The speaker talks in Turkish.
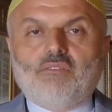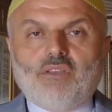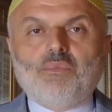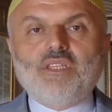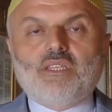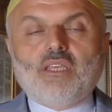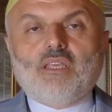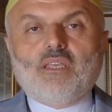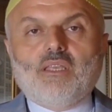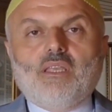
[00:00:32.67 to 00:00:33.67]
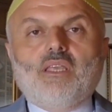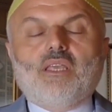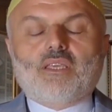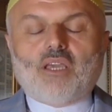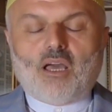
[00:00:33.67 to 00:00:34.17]
ve bizi
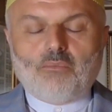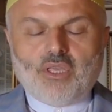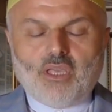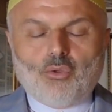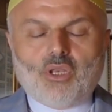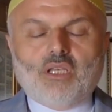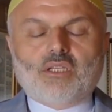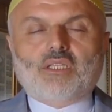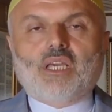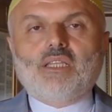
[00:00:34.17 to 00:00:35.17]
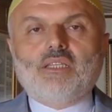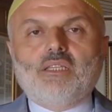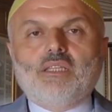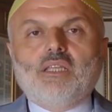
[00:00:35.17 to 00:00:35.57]
Kabe'ye yönelirken